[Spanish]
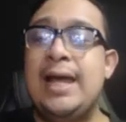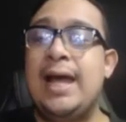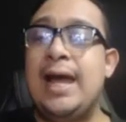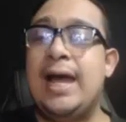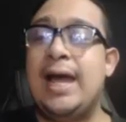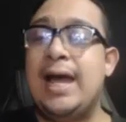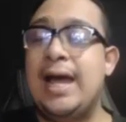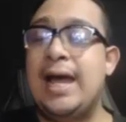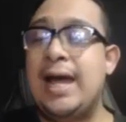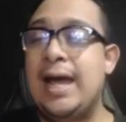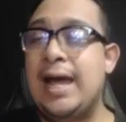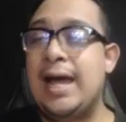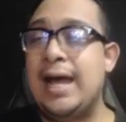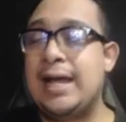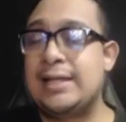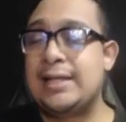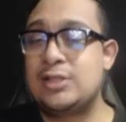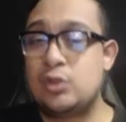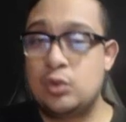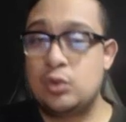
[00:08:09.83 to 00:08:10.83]

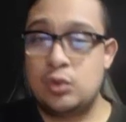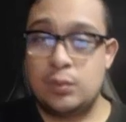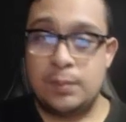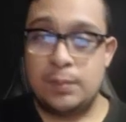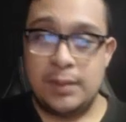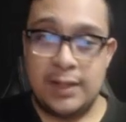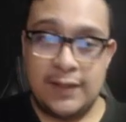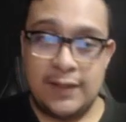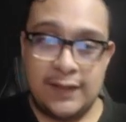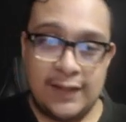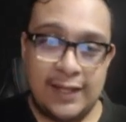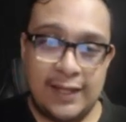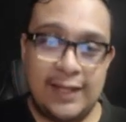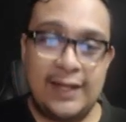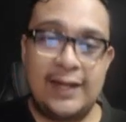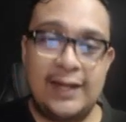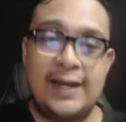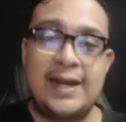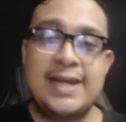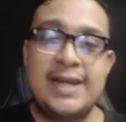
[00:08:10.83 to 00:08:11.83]
a
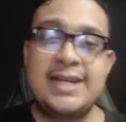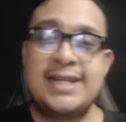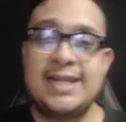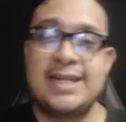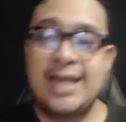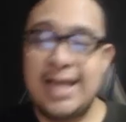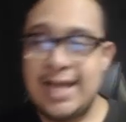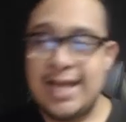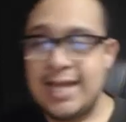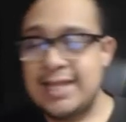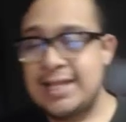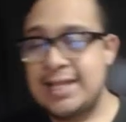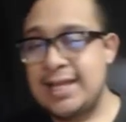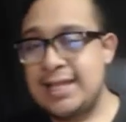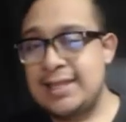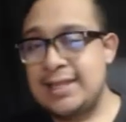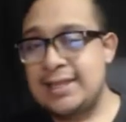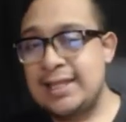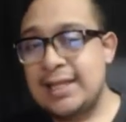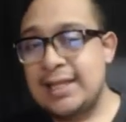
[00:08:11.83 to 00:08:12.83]
suspender
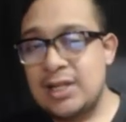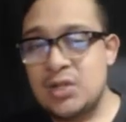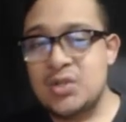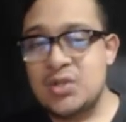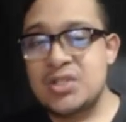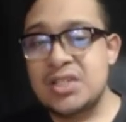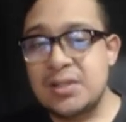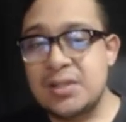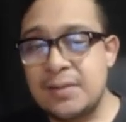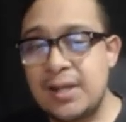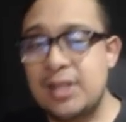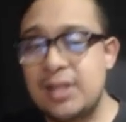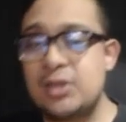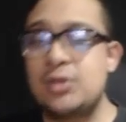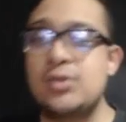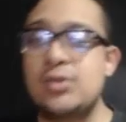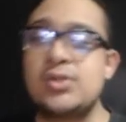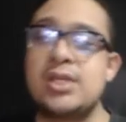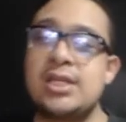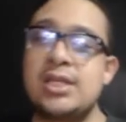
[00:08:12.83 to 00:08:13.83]
nada de los
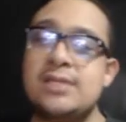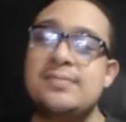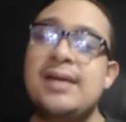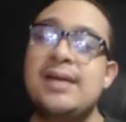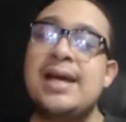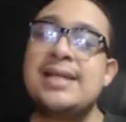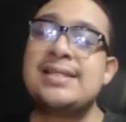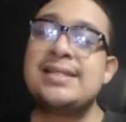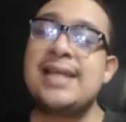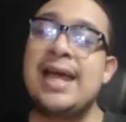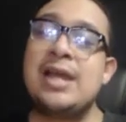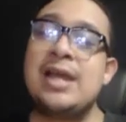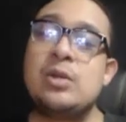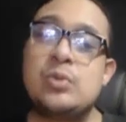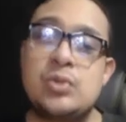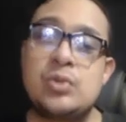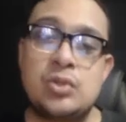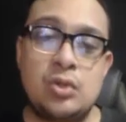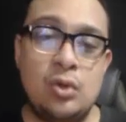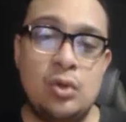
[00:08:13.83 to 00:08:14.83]
eventos y además
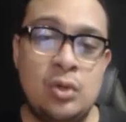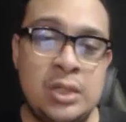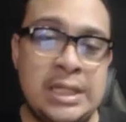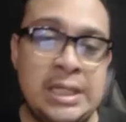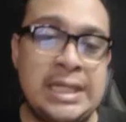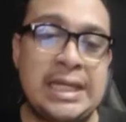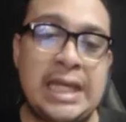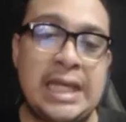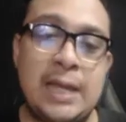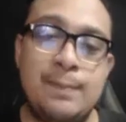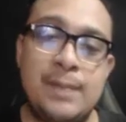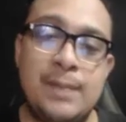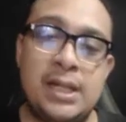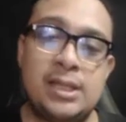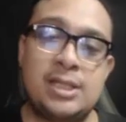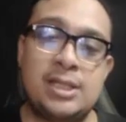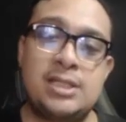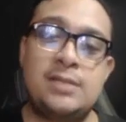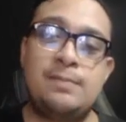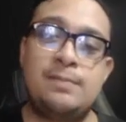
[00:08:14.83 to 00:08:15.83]
anunció que
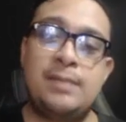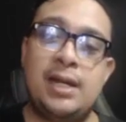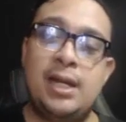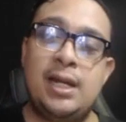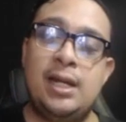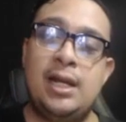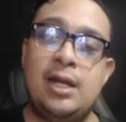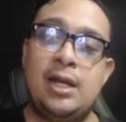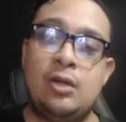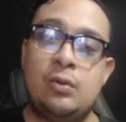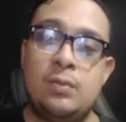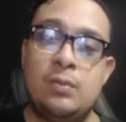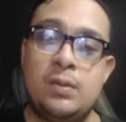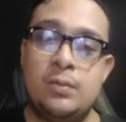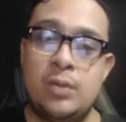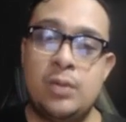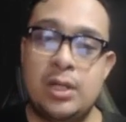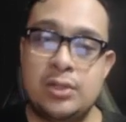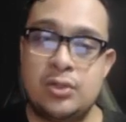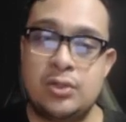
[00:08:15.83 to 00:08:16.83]
participará en la
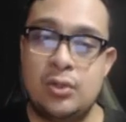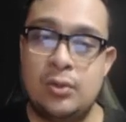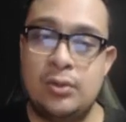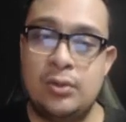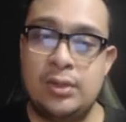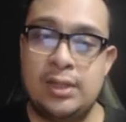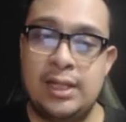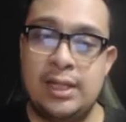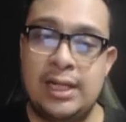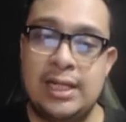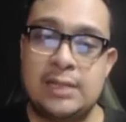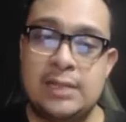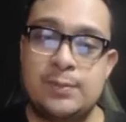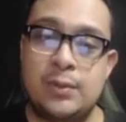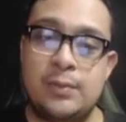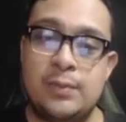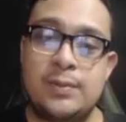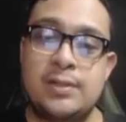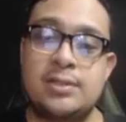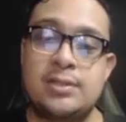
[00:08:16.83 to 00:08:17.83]
conmemoración de la
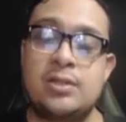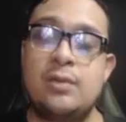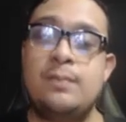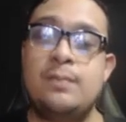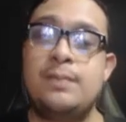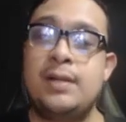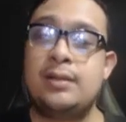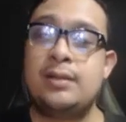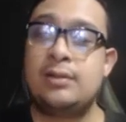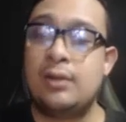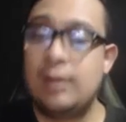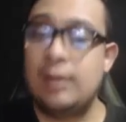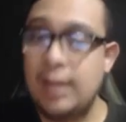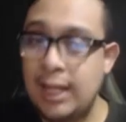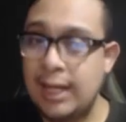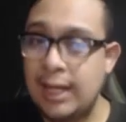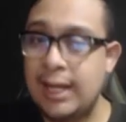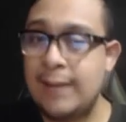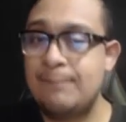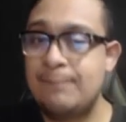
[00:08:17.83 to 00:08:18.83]
expropiación
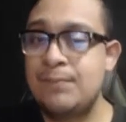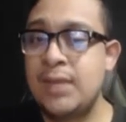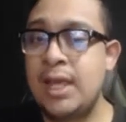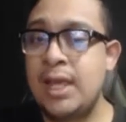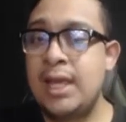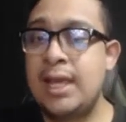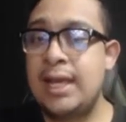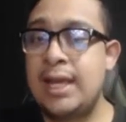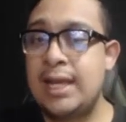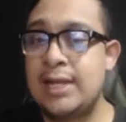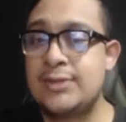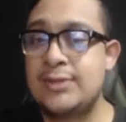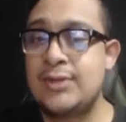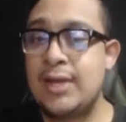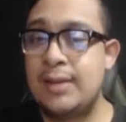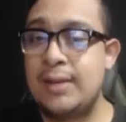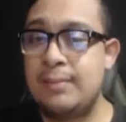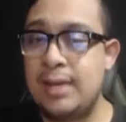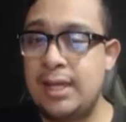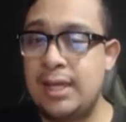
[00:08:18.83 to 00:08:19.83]
petrolera en la
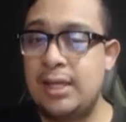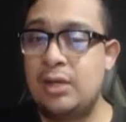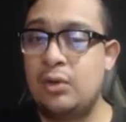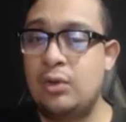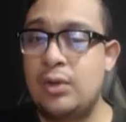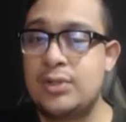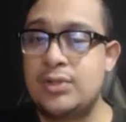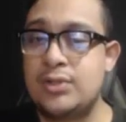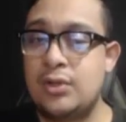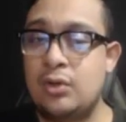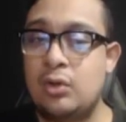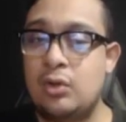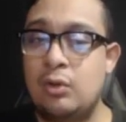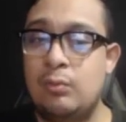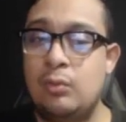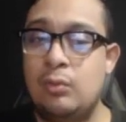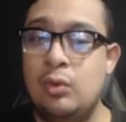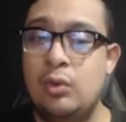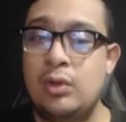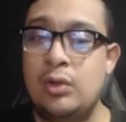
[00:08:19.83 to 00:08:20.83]
Ciudad de México así
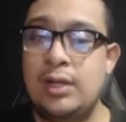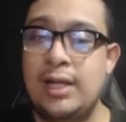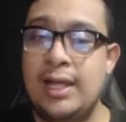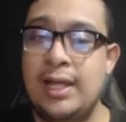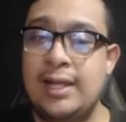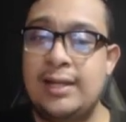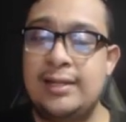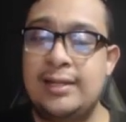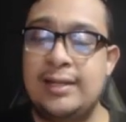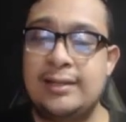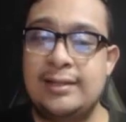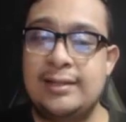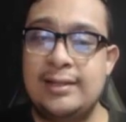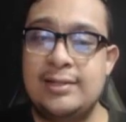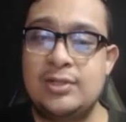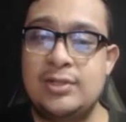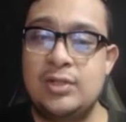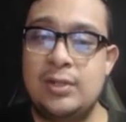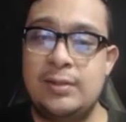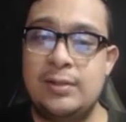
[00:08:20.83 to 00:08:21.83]
como la del
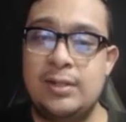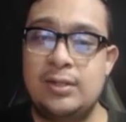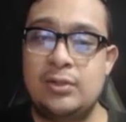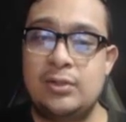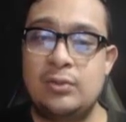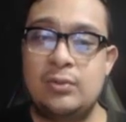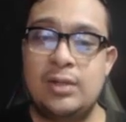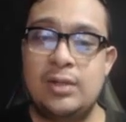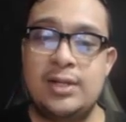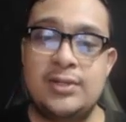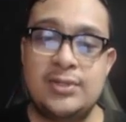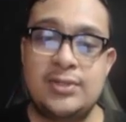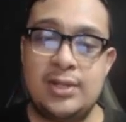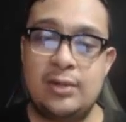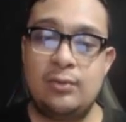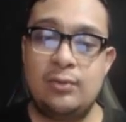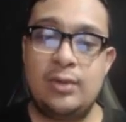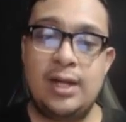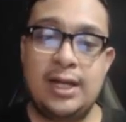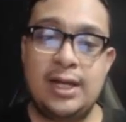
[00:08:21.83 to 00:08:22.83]
natalicio de Benito Juárez
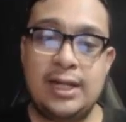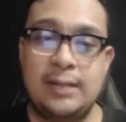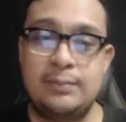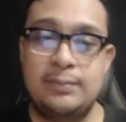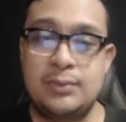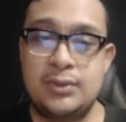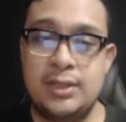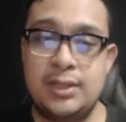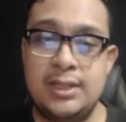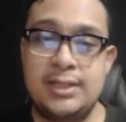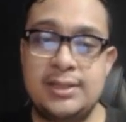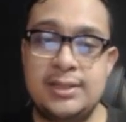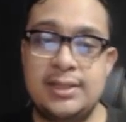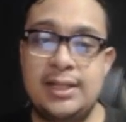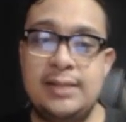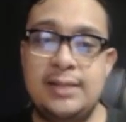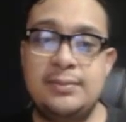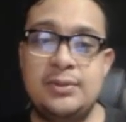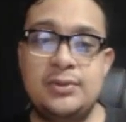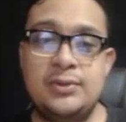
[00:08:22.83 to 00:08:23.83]
en Oaxaca pues ahí
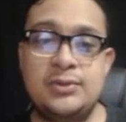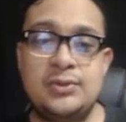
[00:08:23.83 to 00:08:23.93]
está amigos